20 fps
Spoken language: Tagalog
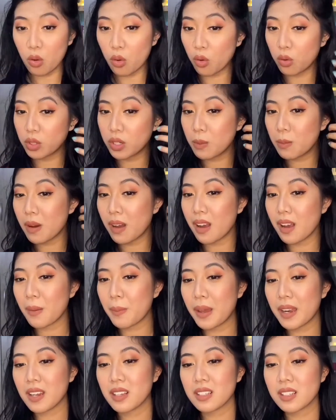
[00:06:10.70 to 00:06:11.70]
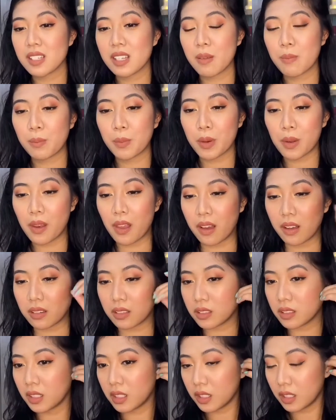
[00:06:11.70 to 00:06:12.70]
di ba Parang simple lang.
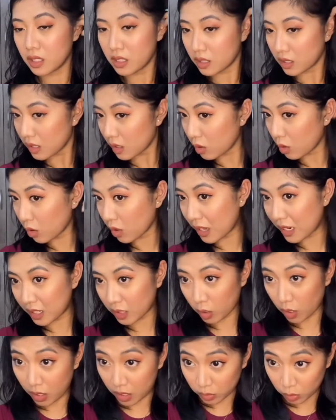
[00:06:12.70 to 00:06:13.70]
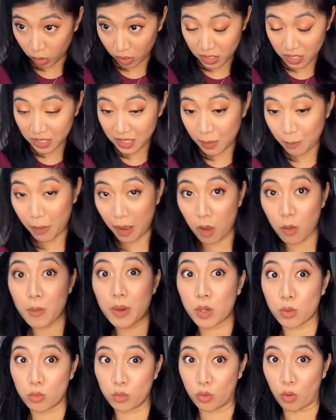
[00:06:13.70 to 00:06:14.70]
Siguro ganito lang to kasi hindi pa ako
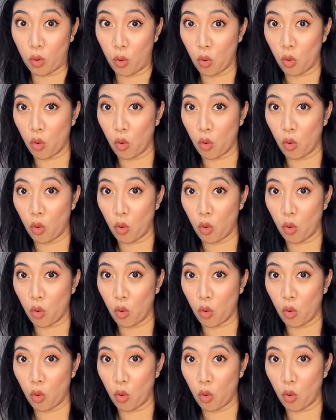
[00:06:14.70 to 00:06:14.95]
marunong.